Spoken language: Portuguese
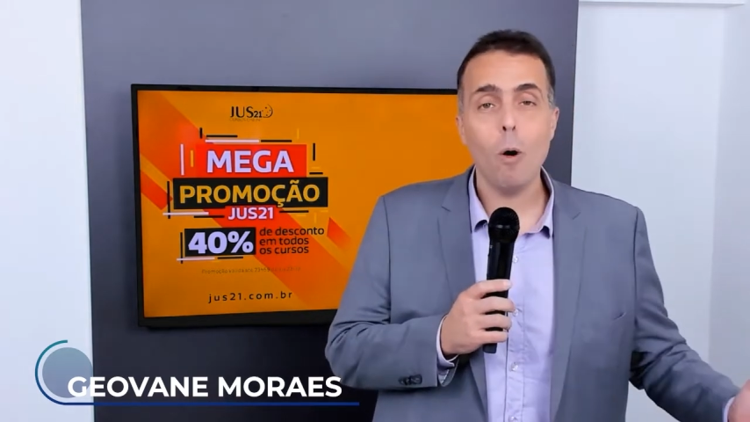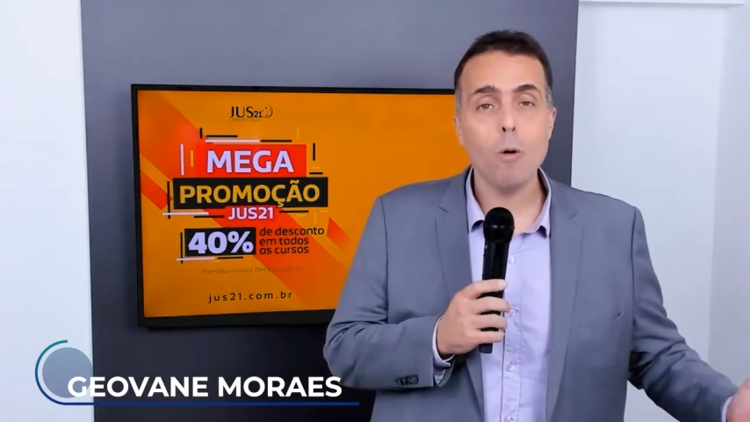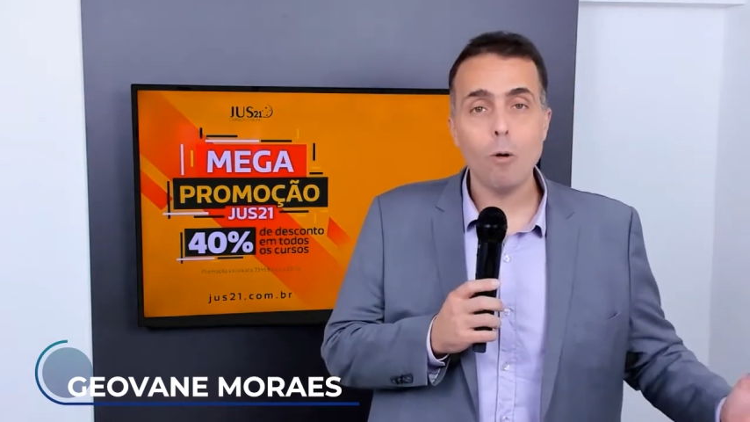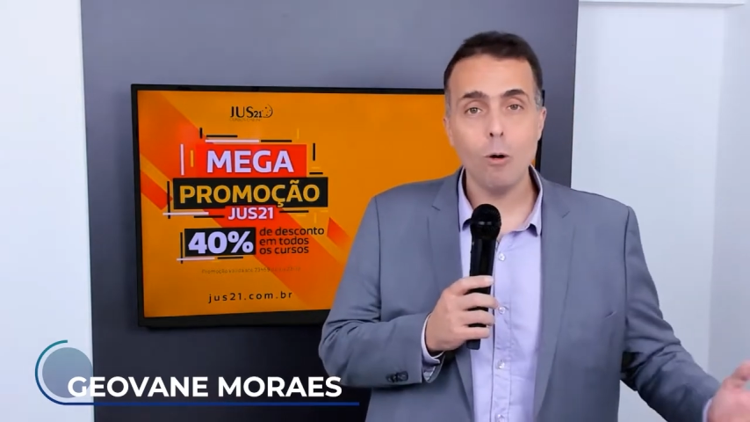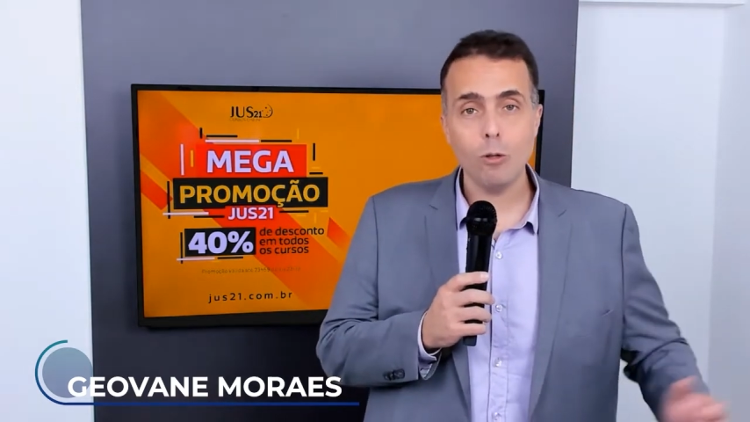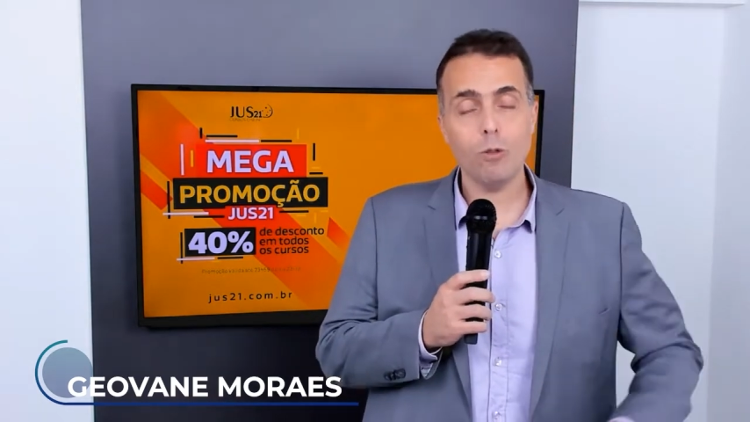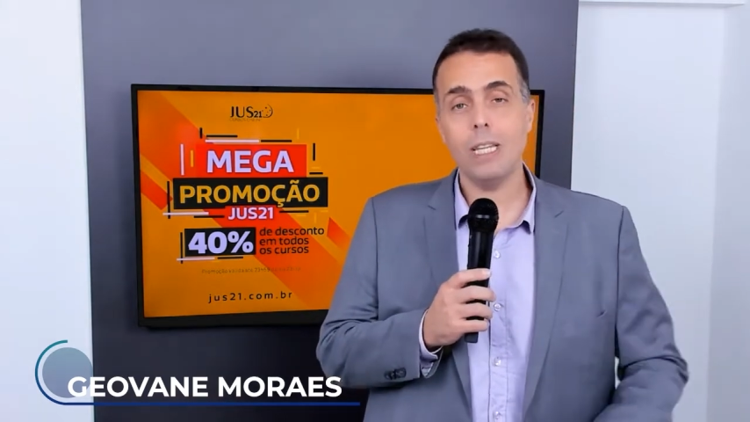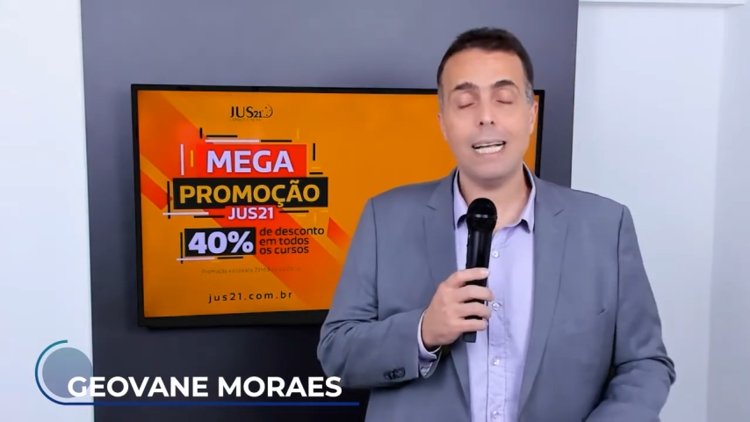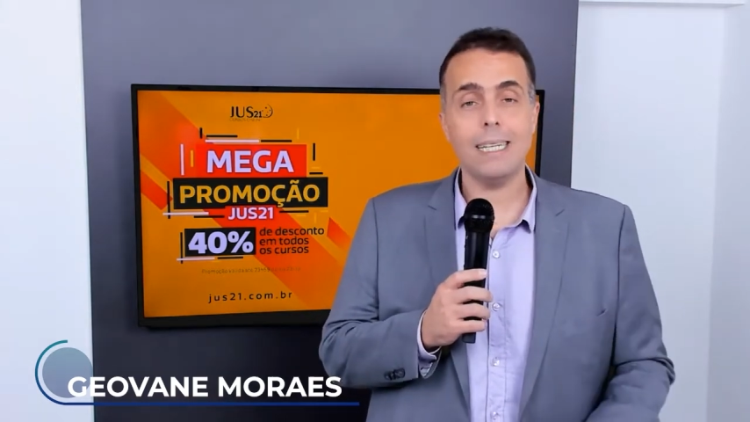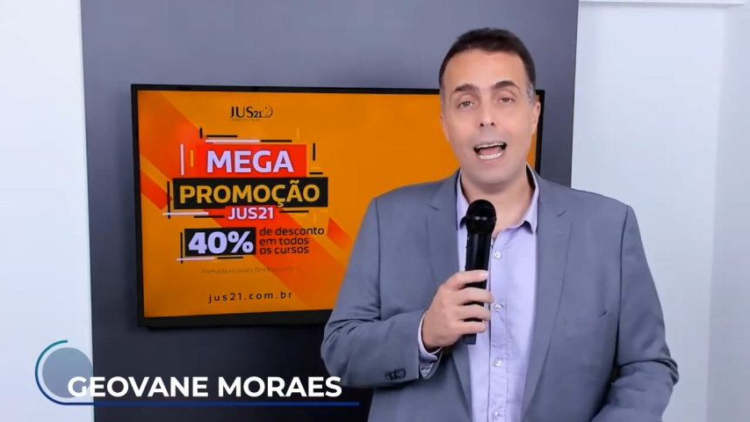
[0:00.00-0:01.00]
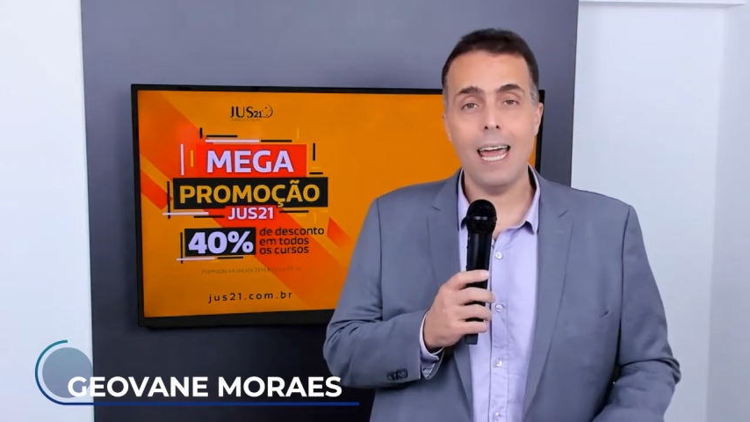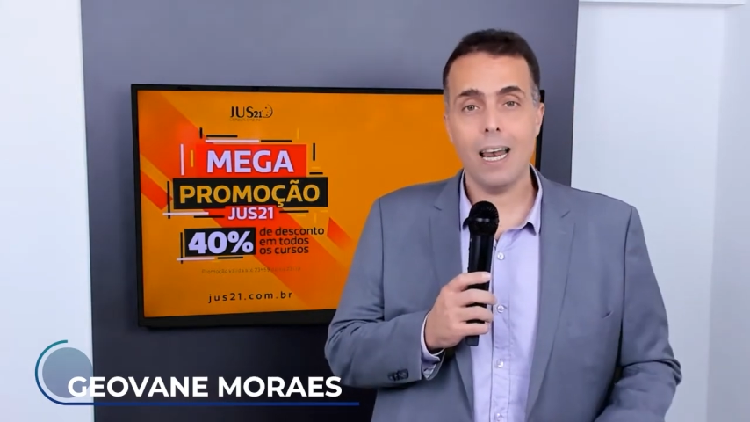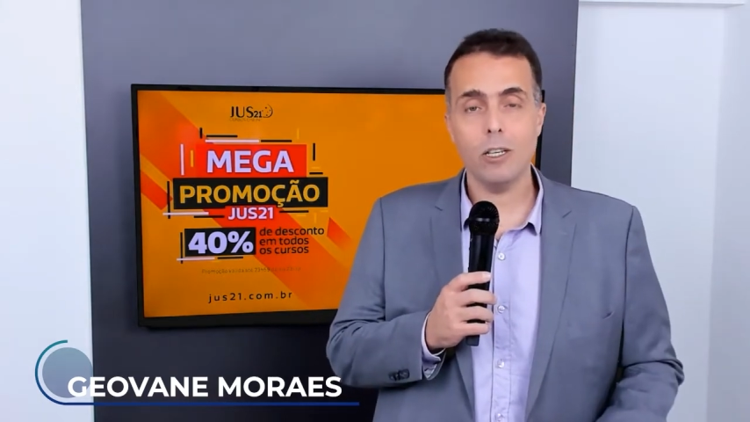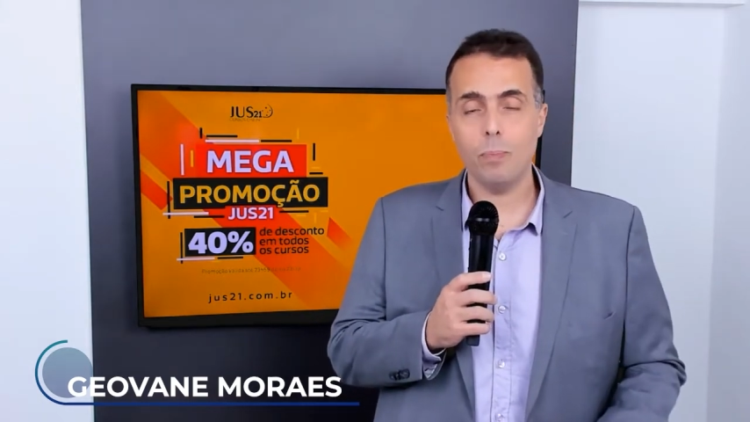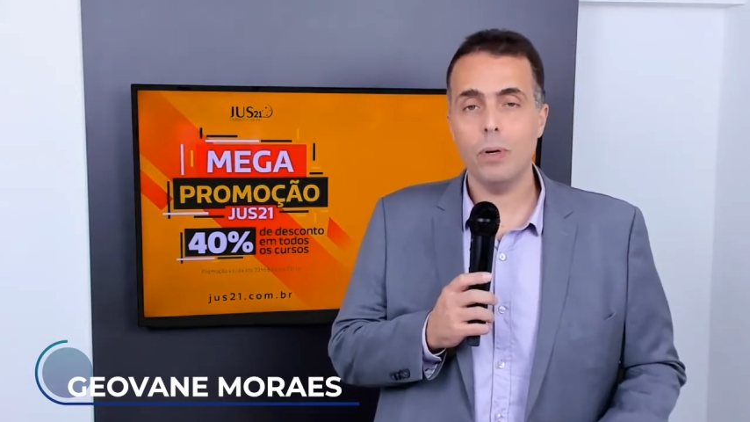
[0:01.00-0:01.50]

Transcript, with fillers: concursos das carreiras